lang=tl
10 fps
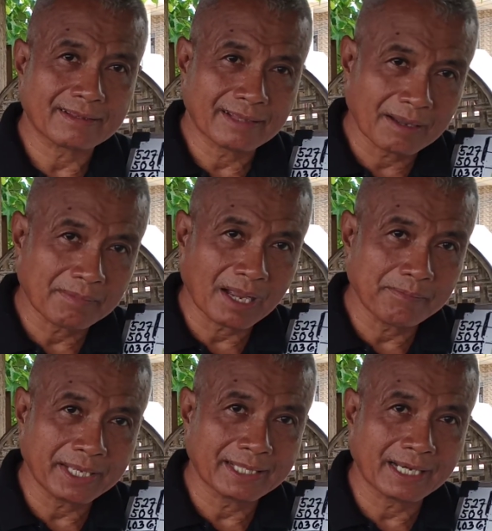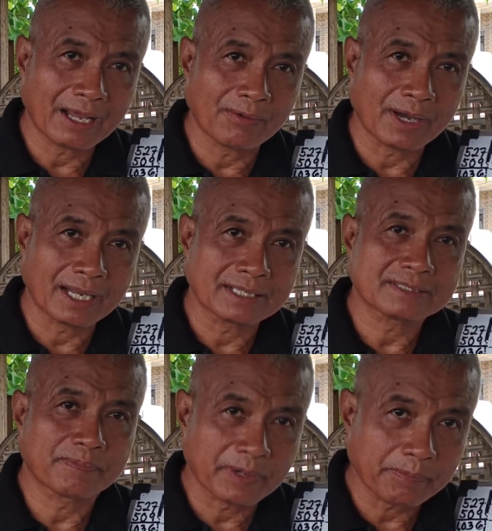ng mga
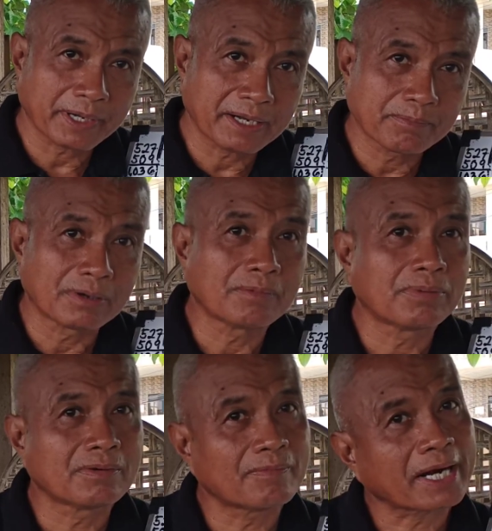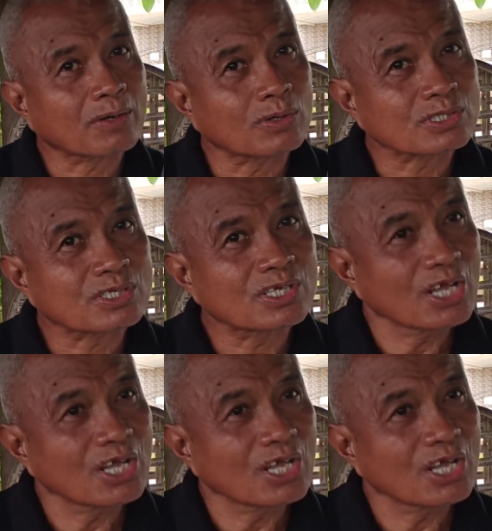Mindanaoans prepared Bongbong Marcos.